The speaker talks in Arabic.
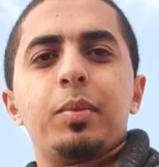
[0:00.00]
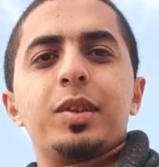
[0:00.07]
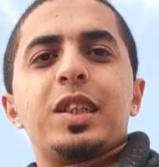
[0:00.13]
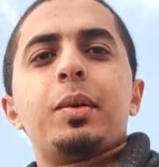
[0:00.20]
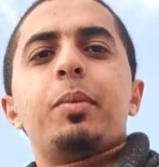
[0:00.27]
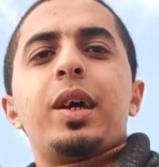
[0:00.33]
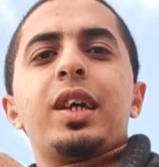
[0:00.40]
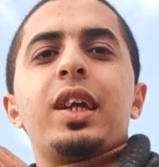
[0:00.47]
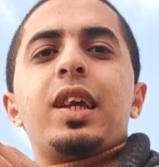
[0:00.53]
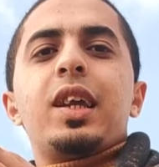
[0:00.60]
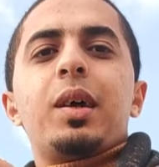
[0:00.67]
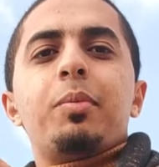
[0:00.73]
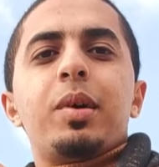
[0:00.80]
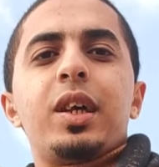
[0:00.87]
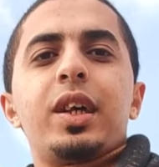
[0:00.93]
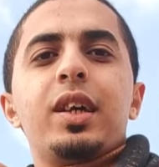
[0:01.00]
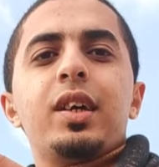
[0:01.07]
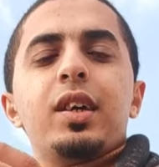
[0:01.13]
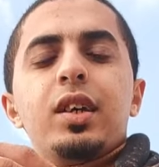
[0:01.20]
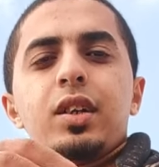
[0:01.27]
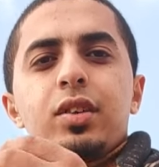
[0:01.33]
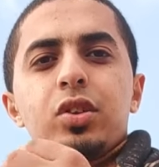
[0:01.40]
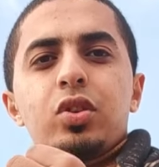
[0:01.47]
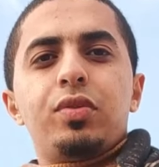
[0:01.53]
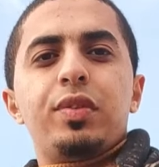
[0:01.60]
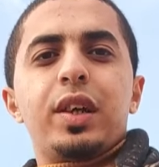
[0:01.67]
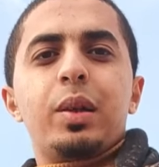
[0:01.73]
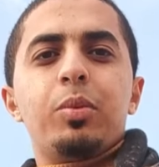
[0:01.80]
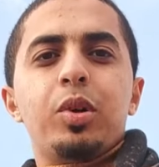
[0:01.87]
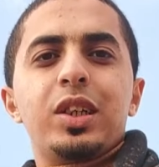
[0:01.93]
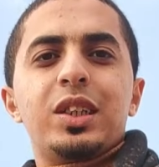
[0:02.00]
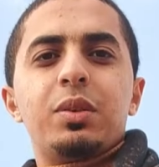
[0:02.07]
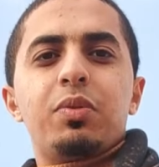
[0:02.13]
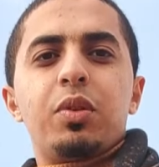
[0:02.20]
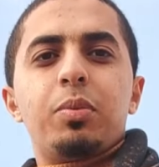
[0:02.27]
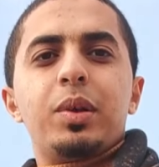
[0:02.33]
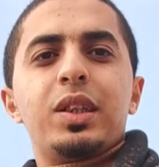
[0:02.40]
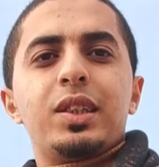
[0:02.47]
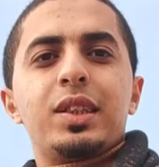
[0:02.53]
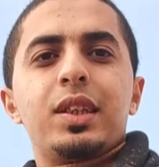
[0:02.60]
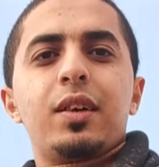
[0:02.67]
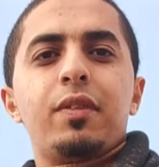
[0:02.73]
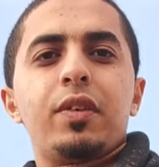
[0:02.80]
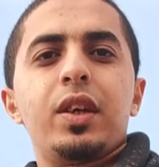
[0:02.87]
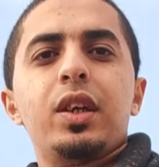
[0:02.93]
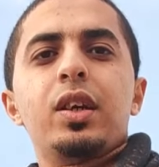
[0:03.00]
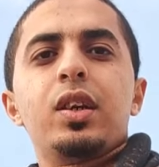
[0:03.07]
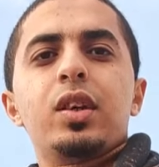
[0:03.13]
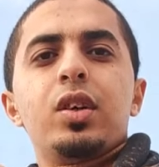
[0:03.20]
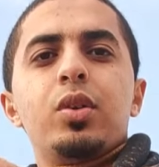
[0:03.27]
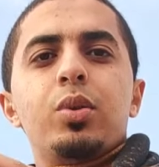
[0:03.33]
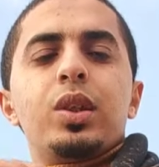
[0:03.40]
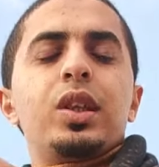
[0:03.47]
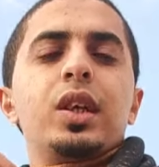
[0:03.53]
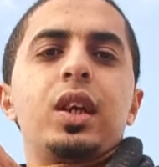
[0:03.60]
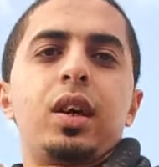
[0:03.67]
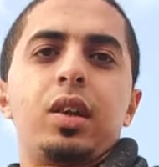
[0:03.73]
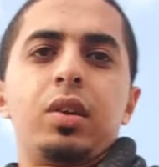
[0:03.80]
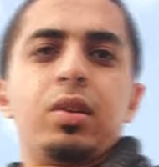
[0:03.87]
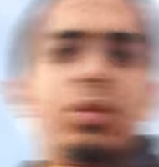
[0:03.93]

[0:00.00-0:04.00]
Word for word: يعني بس اهم حاجه ايه اهم حاجه تشوف مكان مناسب في البيت تذاكر فيه وتتكل على